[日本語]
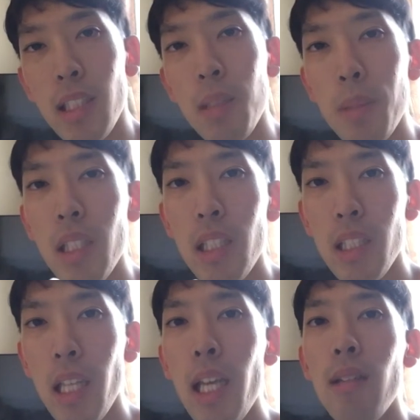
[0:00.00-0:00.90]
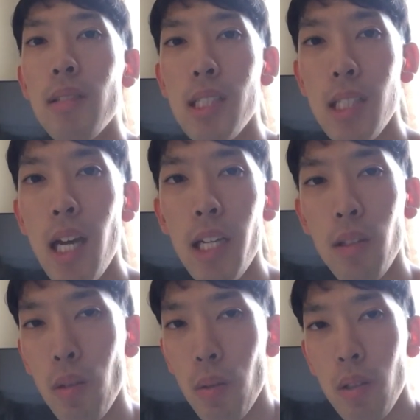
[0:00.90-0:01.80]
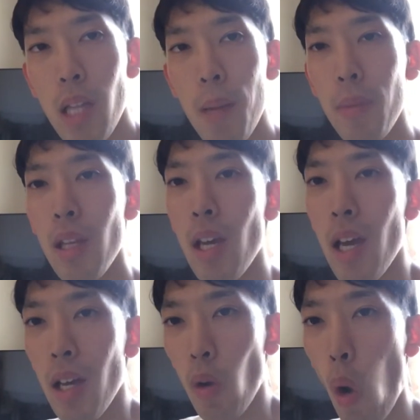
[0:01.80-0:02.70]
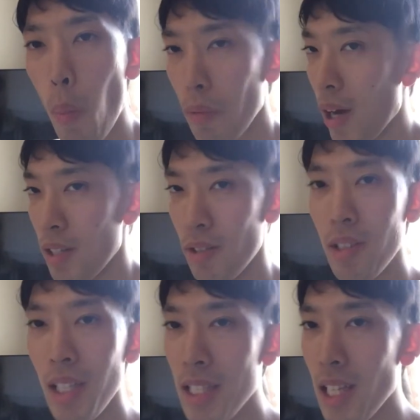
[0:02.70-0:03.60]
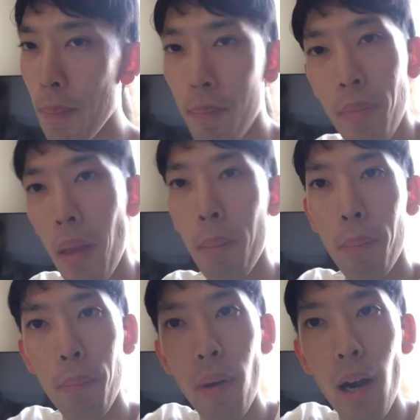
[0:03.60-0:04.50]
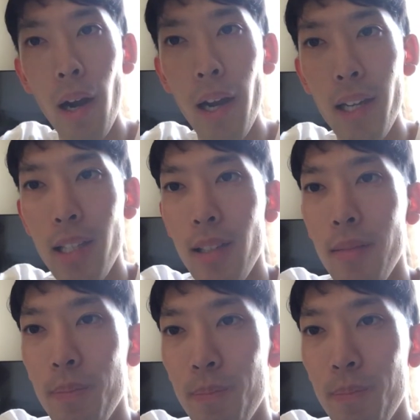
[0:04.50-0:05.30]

らぜひ見に来てください。ということで、コーミファンゆうきでした。バイ